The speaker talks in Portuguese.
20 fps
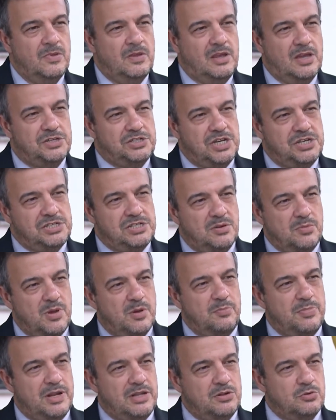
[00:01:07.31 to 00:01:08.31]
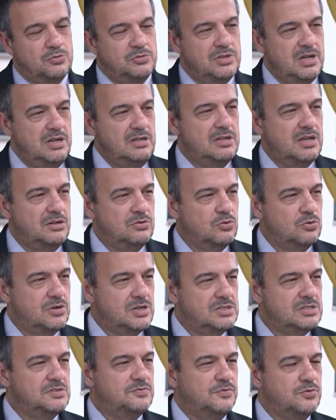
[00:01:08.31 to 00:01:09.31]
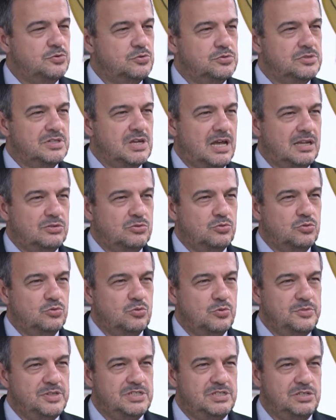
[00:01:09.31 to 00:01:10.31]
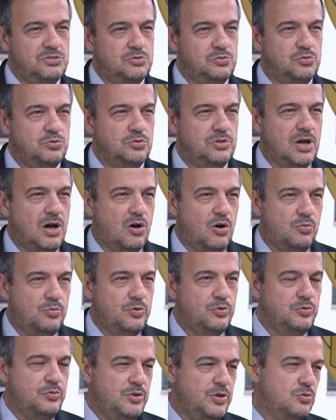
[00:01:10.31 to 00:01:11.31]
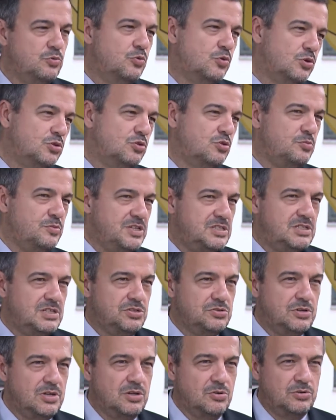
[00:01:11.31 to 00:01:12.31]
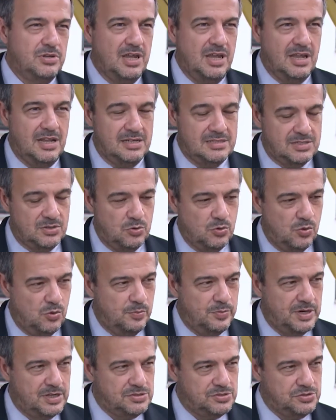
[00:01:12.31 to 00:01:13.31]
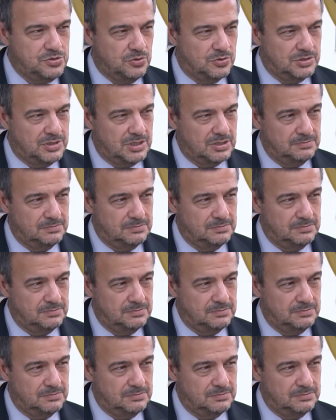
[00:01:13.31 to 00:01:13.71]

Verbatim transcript: E a gente também aprendeu um 32 que foi usado no homicídio do Dálbio e um outro homicídio que não tem relação com o preso de ontem.